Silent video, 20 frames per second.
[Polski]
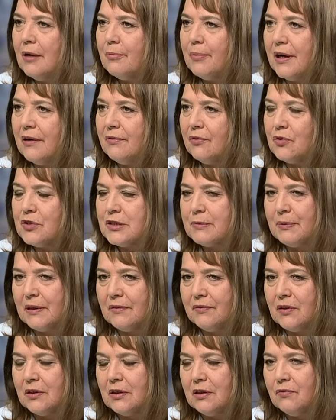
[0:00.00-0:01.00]
Prawo i
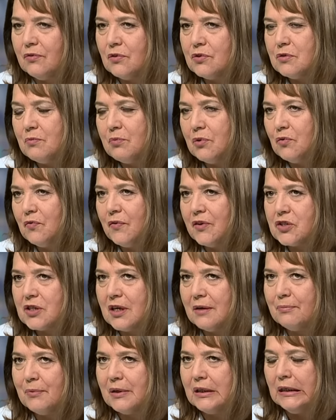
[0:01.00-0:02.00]
Sprawiedliwość, bo
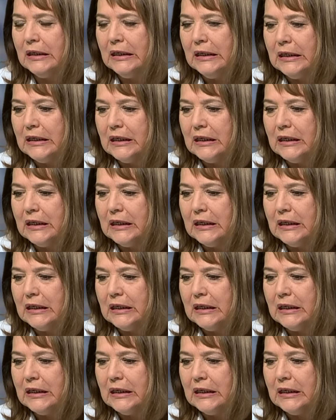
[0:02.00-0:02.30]
uważamy,